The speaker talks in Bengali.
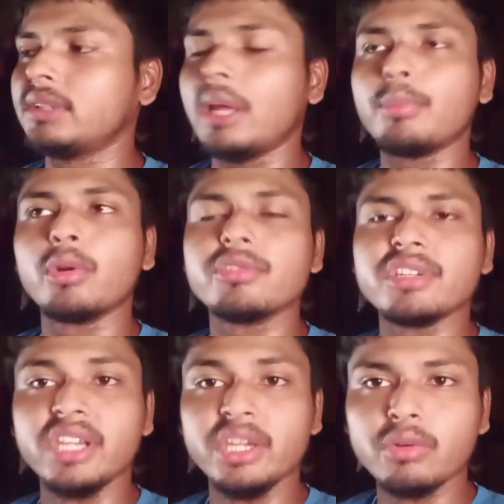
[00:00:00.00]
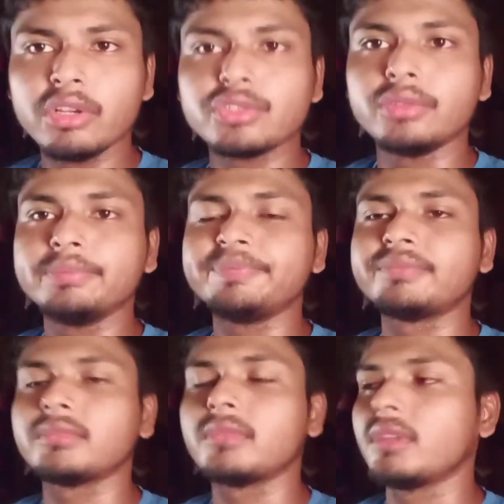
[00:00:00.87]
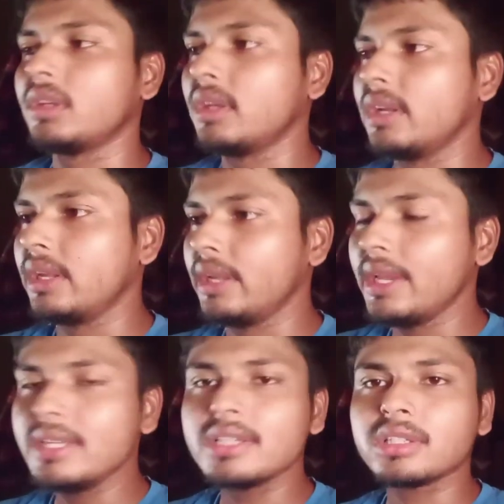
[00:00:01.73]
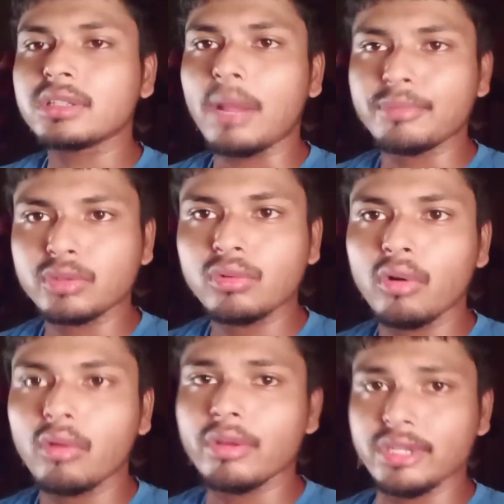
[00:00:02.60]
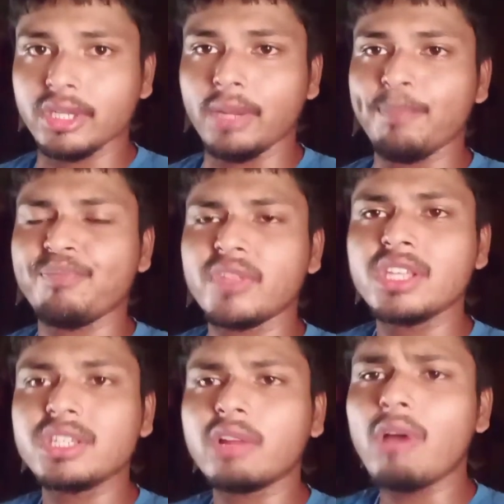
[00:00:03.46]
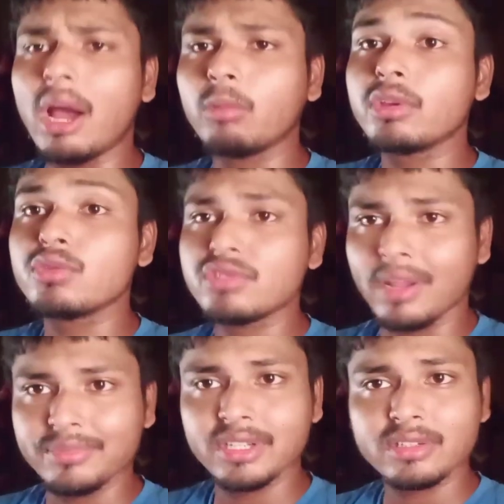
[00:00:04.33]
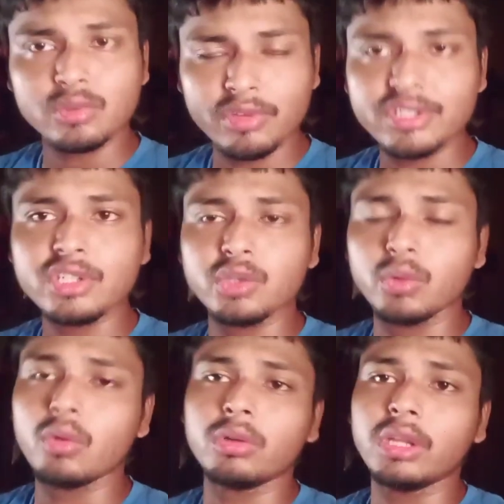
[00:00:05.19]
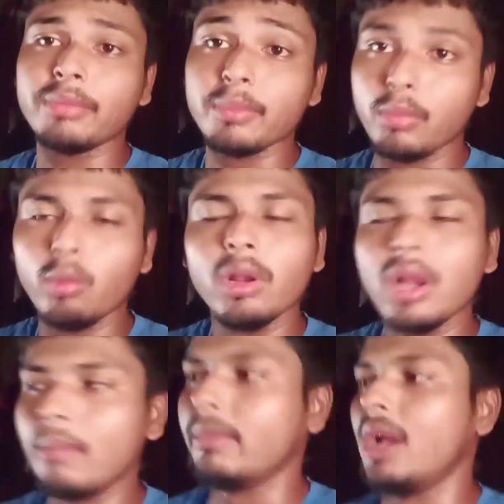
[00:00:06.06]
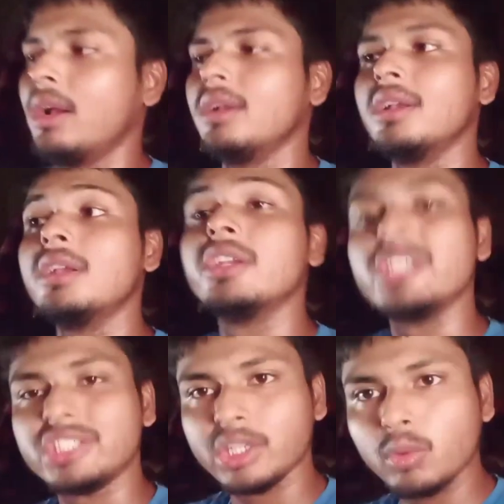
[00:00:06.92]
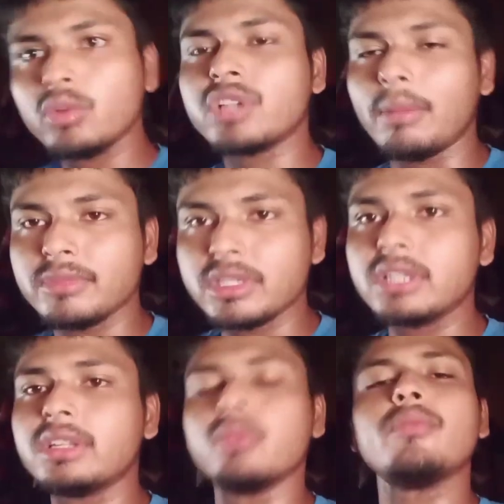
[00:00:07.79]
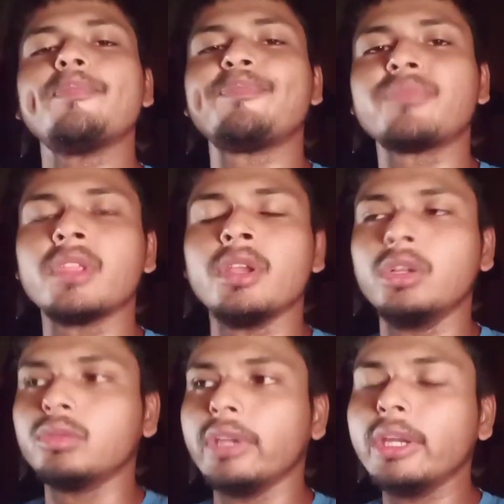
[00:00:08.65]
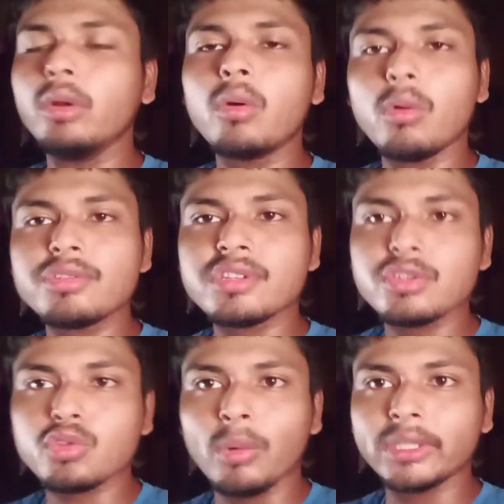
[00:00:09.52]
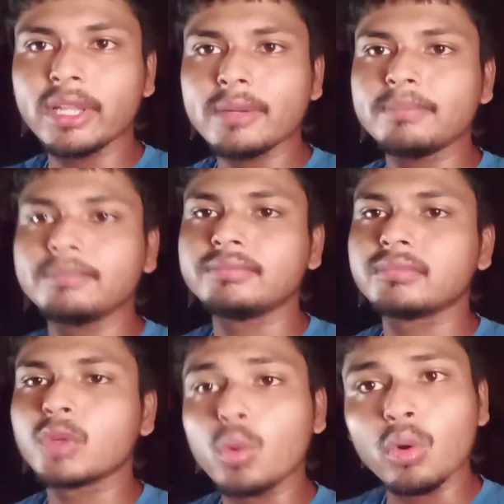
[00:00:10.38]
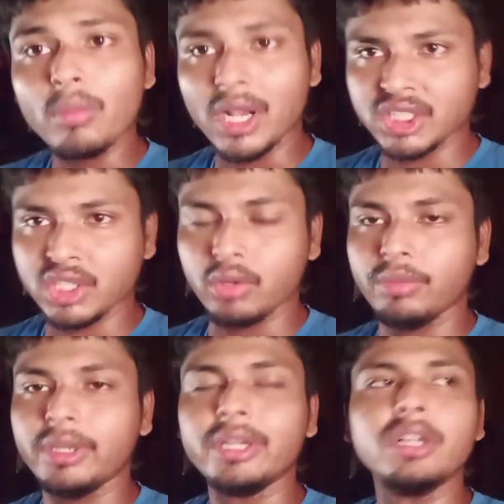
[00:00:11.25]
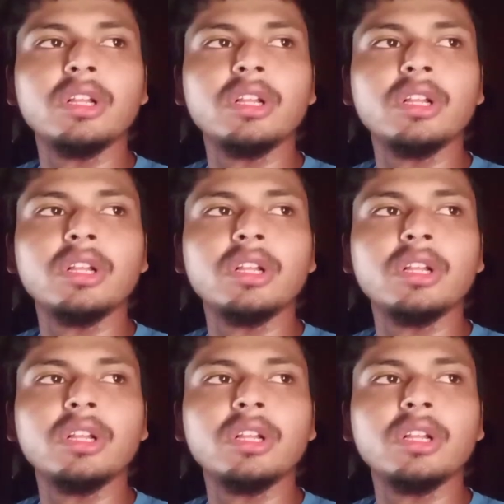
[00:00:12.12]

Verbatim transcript: তারপরে হচ্ছে এডুকেশন এই যে সাবজেক্টগুলো রয়েছে এছাড়াও আরও কিছু সাবজেক্টস রয়েছে যেগুলোর কথা আমি বললাম না সেগুলো সাবজেক্টেরও তো এগুলো কোশ্চেন্স তোমাদের কোন ভাষায় হবে